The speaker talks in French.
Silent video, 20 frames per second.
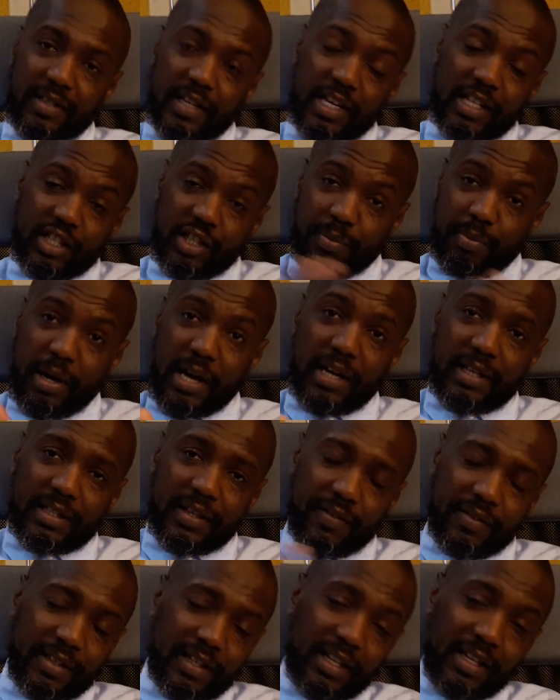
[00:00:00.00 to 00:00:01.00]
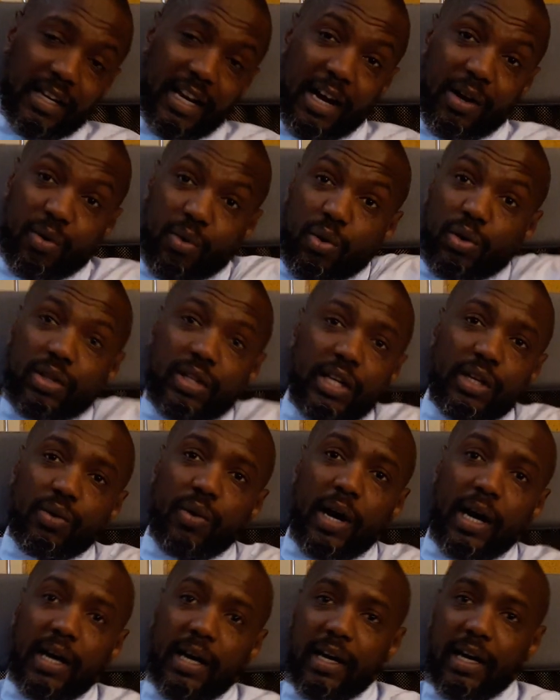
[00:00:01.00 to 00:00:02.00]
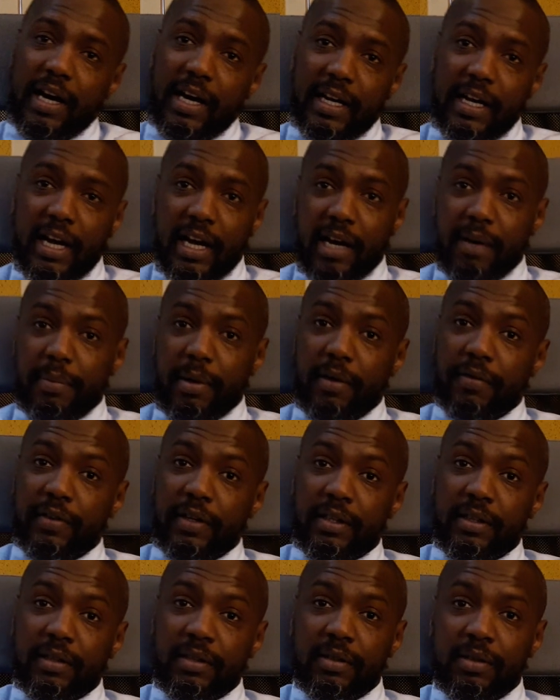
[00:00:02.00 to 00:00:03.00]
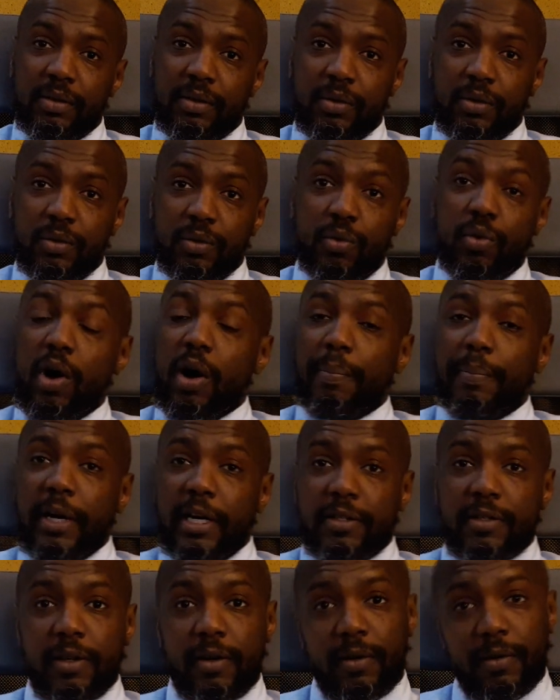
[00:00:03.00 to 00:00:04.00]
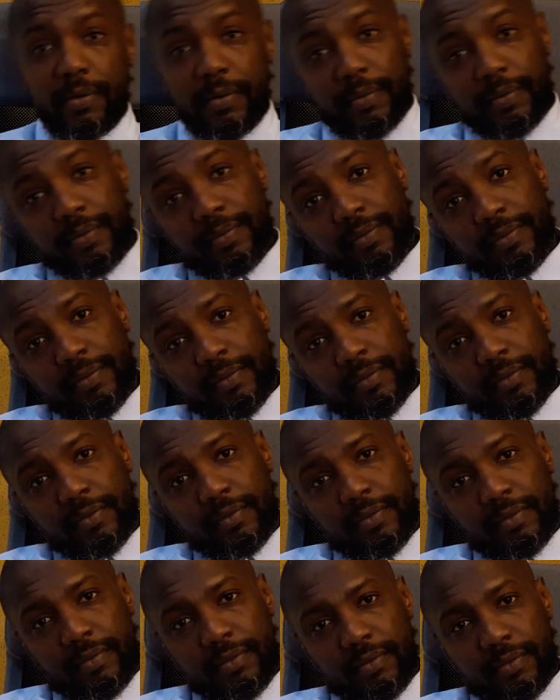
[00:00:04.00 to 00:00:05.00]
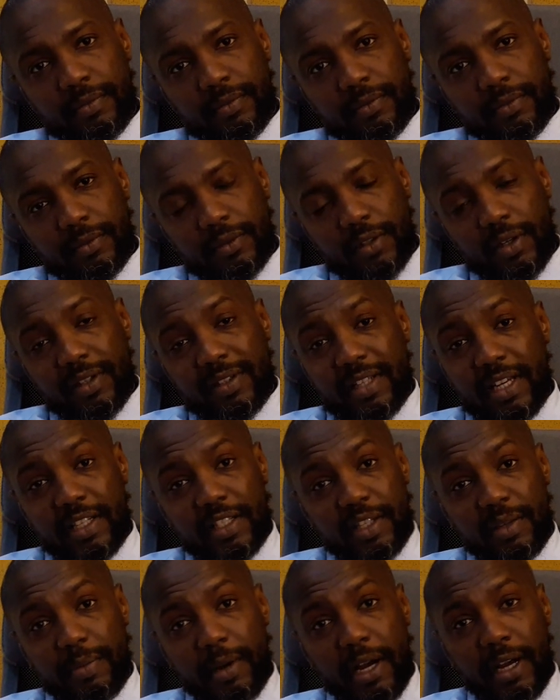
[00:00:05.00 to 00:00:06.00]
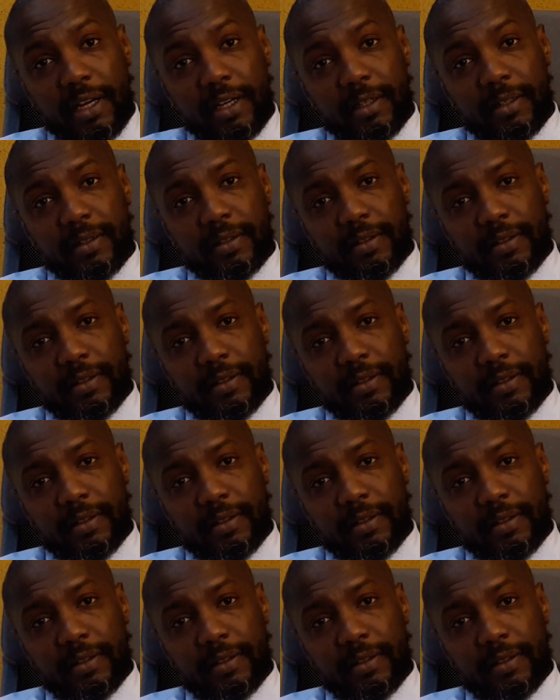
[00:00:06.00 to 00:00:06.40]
Zanzibar, ça veut dire la côte des noirs en arabe, en fait, ou en persan. Donc Zanzibar.